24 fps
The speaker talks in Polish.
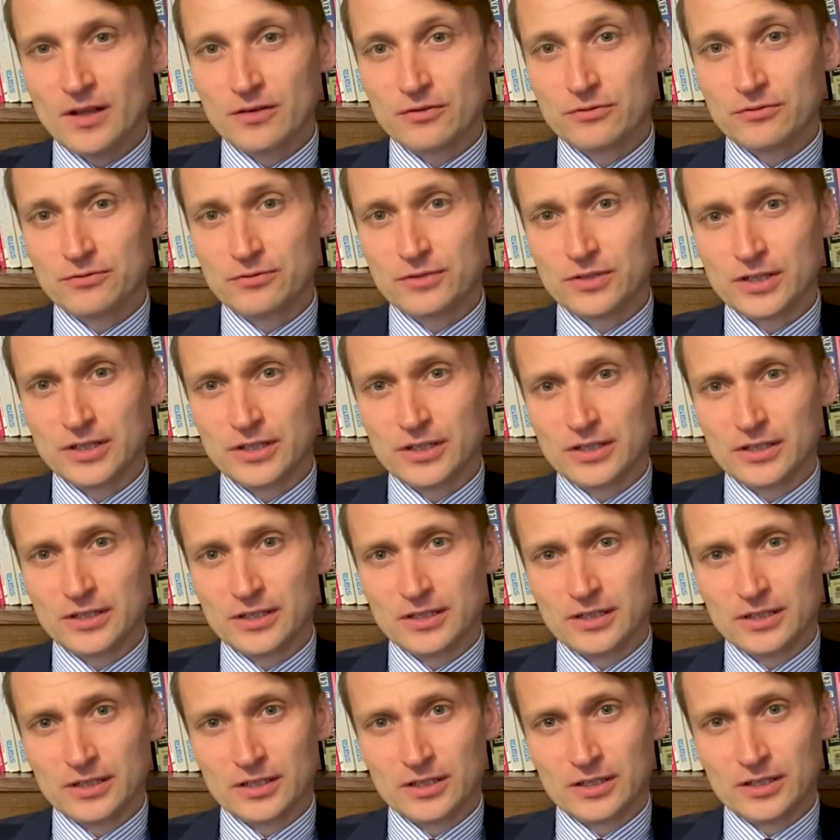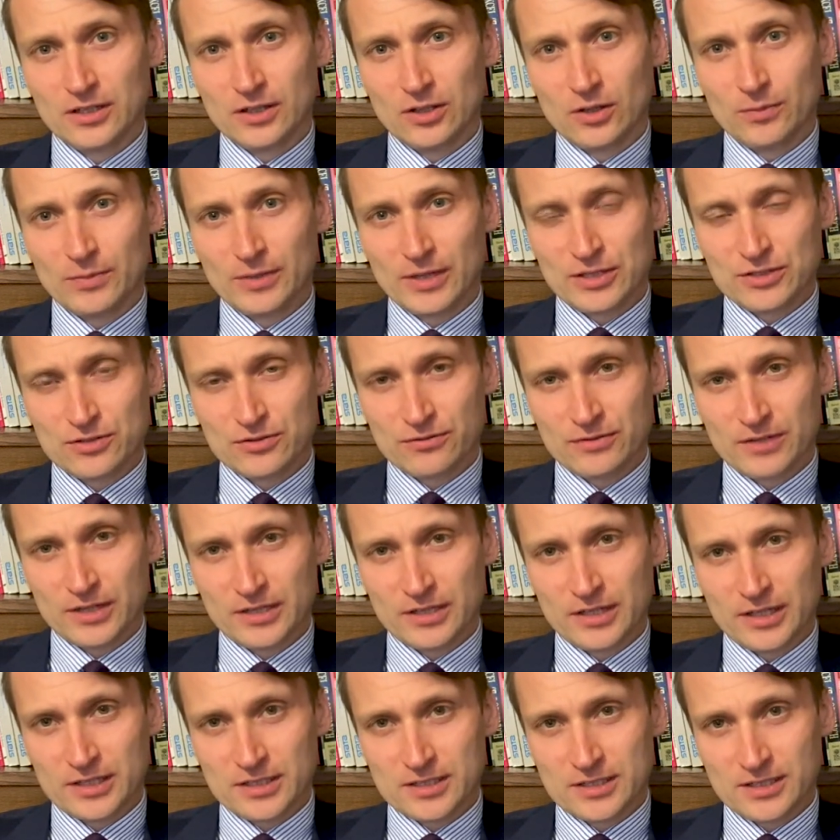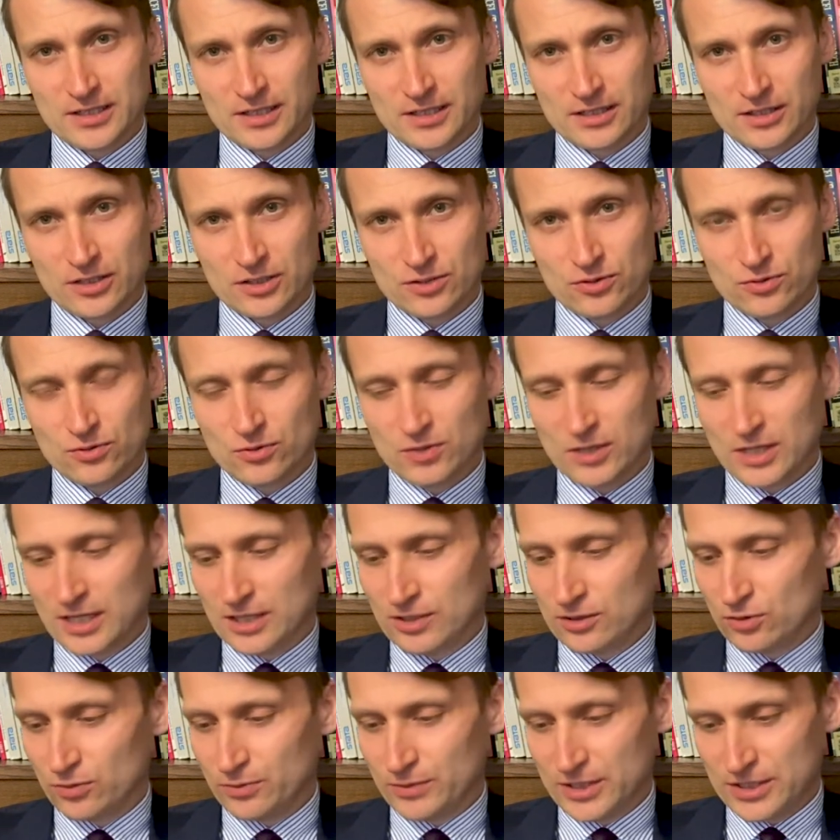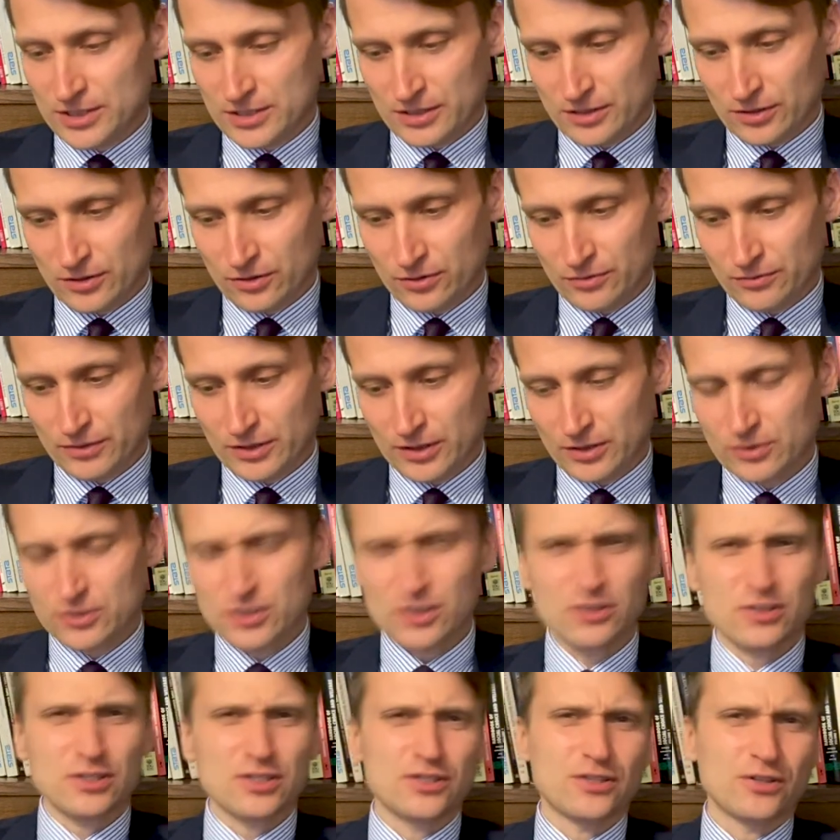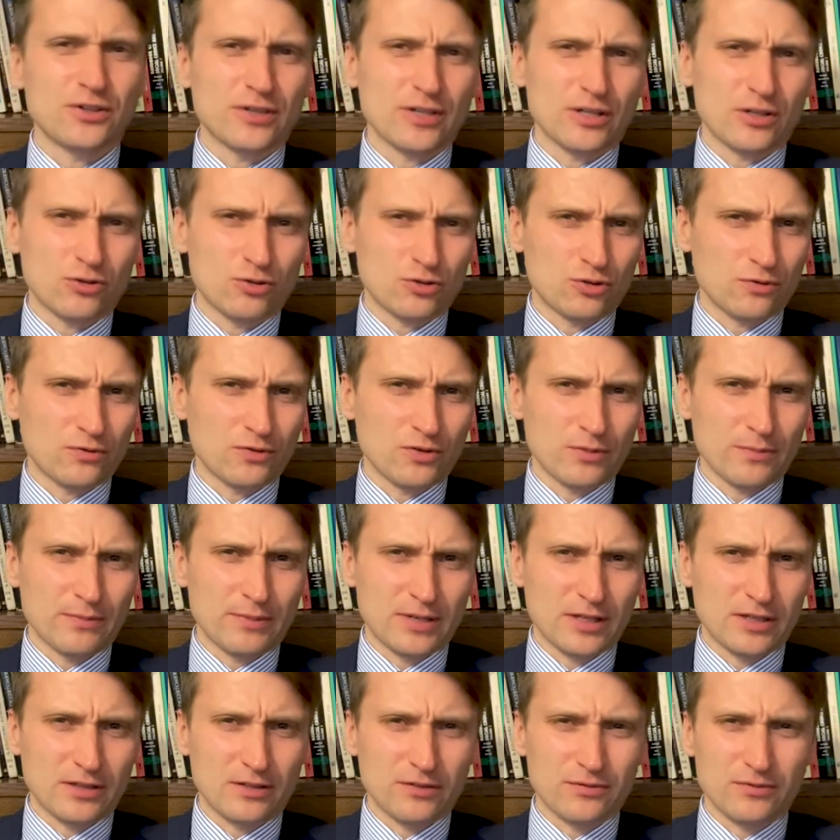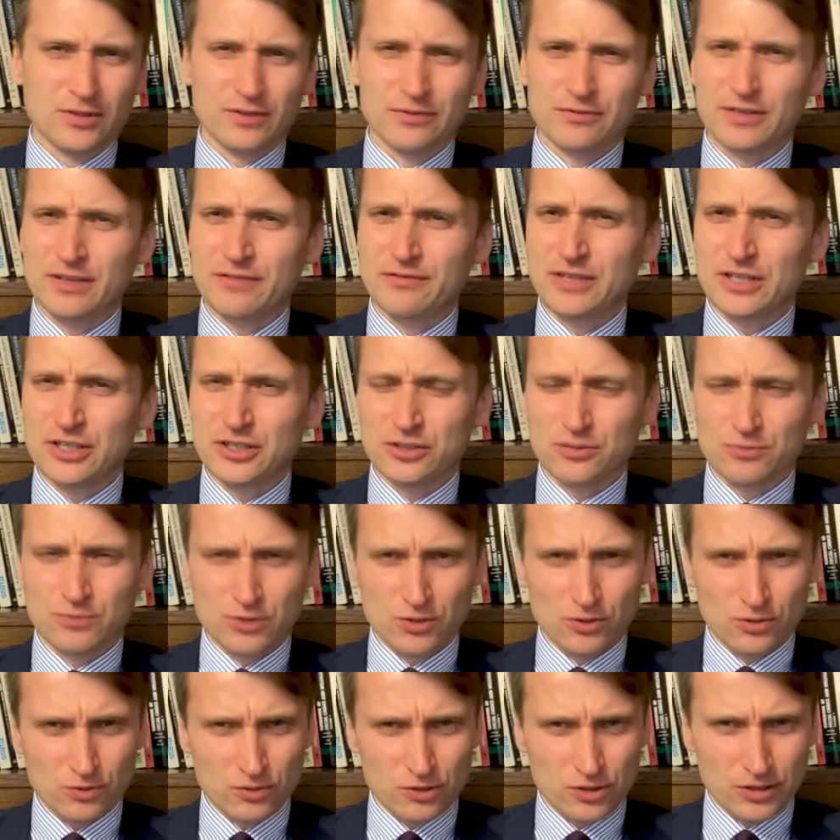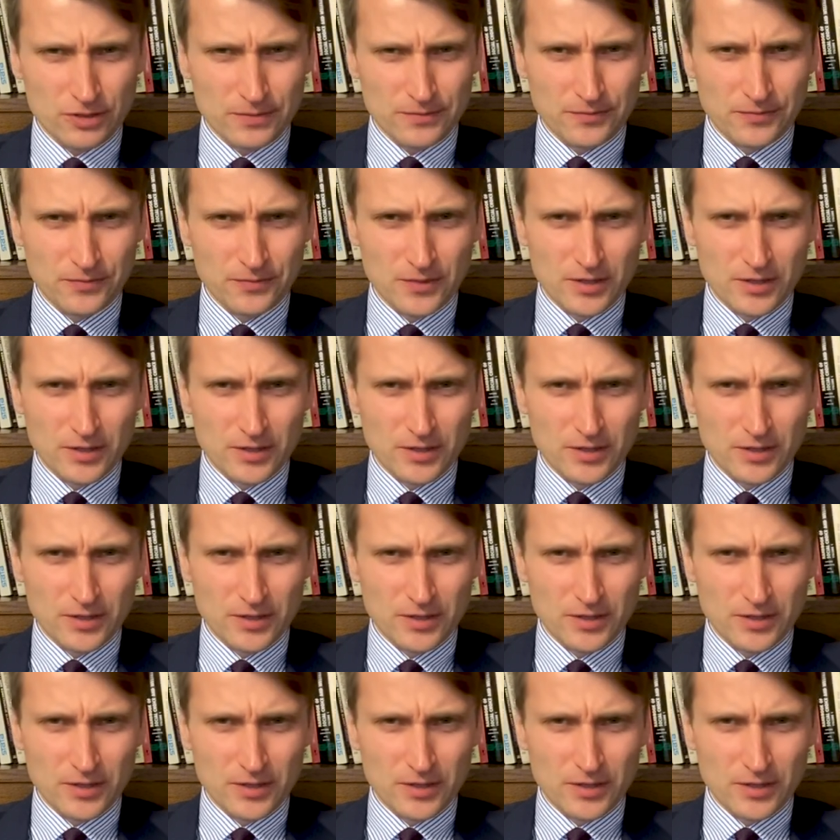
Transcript: w e, opracowaniach z zakresu handlu międzynarodowego. Co to jest teoria kosztów komparatywnych? W największym skrócie.